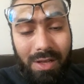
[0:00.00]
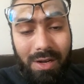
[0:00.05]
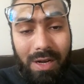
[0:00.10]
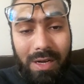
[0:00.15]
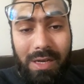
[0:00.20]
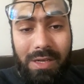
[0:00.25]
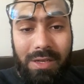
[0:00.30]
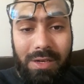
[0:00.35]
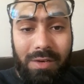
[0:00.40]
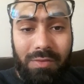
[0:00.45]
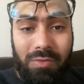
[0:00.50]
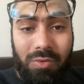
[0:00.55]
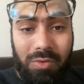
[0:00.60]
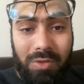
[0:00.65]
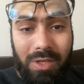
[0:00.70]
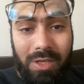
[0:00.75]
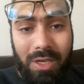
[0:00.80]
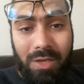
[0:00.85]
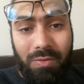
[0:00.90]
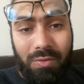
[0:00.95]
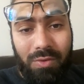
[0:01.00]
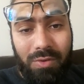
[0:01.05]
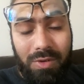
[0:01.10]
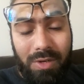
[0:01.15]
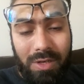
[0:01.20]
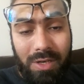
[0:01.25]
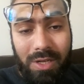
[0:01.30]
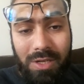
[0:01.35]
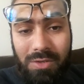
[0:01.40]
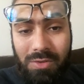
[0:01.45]
رانا نرفدو
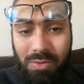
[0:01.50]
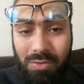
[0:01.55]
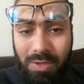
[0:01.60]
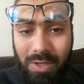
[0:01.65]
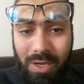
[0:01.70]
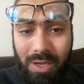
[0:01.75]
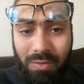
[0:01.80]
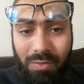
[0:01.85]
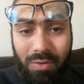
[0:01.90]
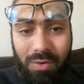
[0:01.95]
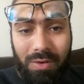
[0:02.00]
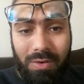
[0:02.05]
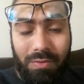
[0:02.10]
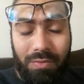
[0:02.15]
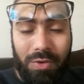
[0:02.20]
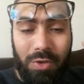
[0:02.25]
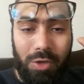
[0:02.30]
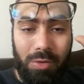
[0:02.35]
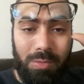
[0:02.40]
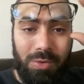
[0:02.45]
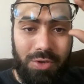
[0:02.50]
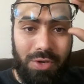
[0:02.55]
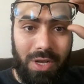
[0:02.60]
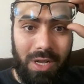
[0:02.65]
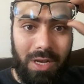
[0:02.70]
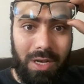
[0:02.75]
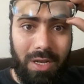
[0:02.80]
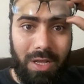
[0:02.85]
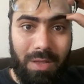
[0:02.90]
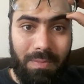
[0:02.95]
التليفون نهزو التليفون فيهم ان
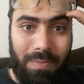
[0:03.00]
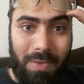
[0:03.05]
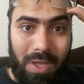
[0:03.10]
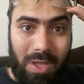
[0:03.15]
شاء الله